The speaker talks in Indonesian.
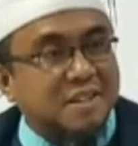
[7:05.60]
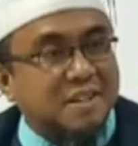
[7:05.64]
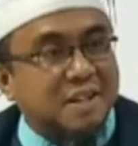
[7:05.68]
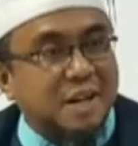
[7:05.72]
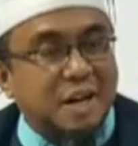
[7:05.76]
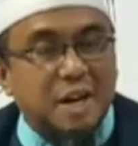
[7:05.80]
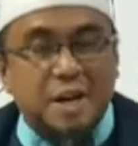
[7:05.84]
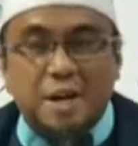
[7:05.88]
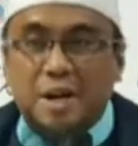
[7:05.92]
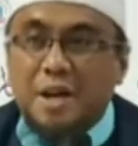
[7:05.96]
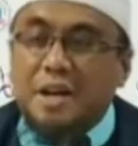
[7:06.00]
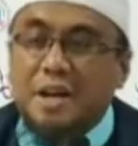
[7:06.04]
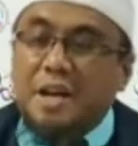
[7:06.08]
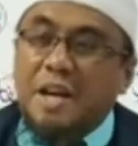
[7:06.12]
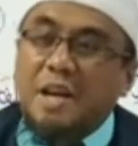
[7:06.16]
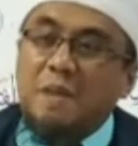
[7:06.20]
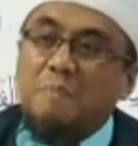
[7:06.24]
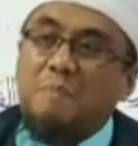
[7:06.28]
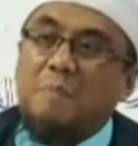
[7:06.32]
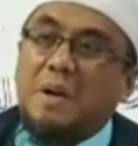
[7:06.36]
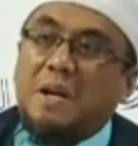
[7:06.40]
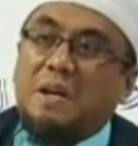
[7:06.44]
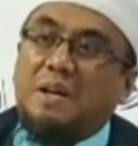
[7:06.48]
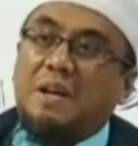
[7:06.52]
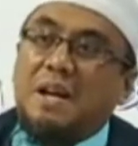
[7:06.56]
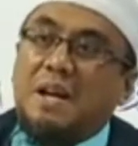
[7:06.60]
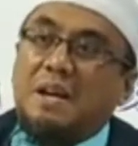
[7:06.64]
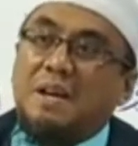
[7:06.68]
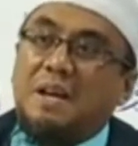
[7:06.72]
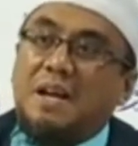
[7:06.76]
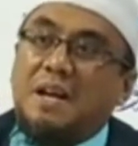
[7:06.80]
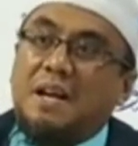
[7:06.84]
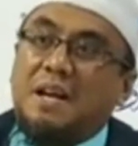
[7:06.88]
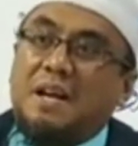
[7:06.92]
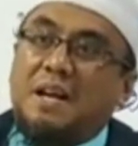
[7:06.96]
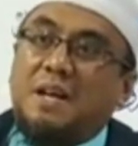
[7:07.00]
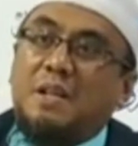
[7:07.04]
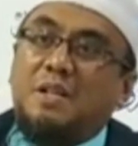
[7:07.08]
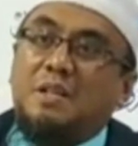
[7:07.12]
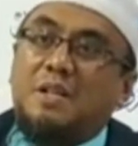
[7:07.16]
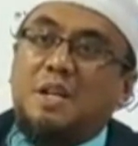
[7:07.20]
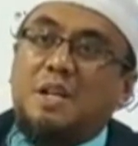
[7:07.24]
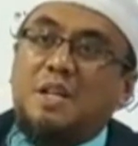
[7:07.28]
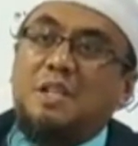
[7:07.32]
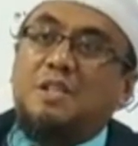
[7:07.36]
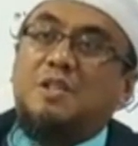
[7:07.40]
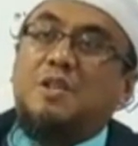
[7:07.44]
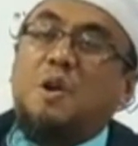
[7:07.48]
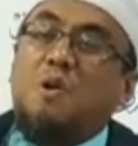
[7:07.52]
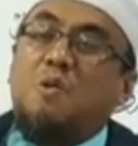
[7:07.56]
ini dilipat gandakan
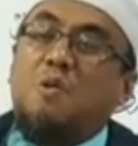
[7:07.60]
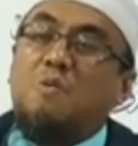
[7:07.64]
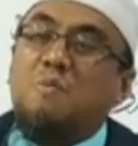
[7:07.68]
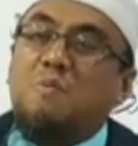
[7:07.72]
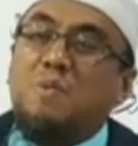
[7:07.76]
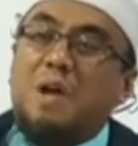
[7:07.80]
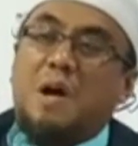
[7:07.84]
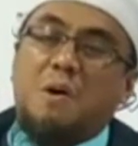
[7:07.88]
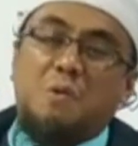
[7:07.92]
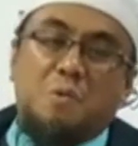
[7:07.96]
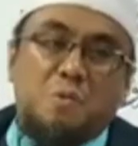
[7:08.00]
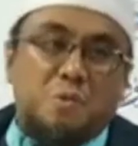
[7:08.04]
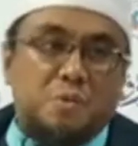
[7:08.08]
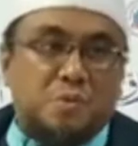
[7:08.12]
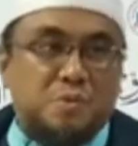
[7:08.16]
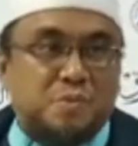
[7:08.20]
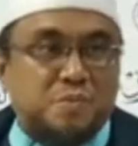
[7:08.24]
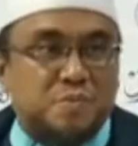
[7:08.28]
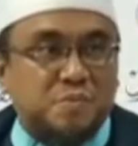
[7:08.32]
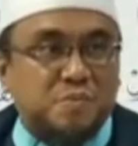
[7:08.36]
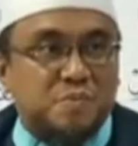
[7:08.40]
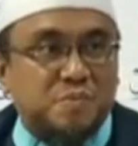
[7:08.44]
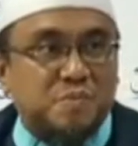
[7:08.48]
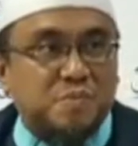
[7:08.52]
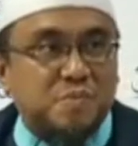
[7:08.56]
jadi saum Daud